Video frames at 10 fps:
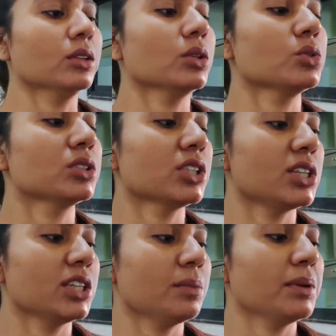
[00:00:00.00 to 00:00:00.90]
तो
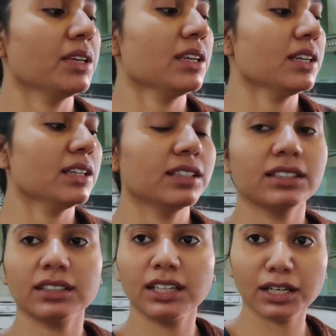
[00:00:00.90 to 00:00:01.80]
चलिए अभी
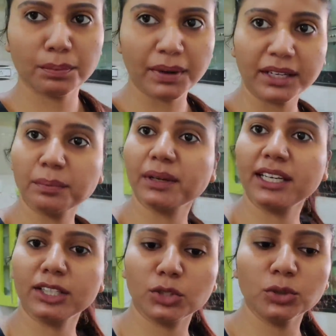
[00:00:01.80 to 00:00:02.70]
गर्म पानी पी
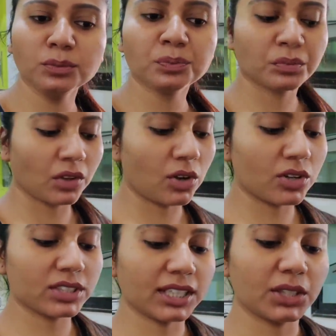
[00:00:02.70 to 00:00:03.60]
लेती हूँ
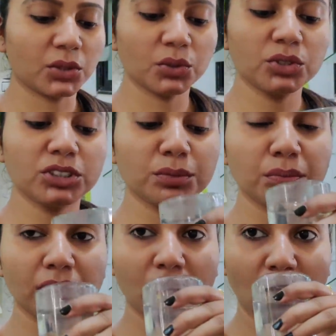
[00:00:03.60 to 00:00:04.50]
और जाती हूँ जिम
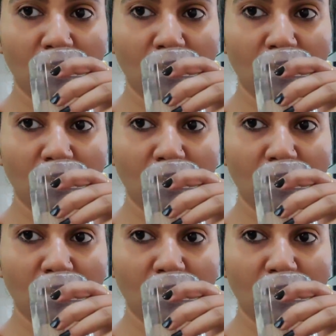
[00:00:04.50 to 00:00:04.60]
में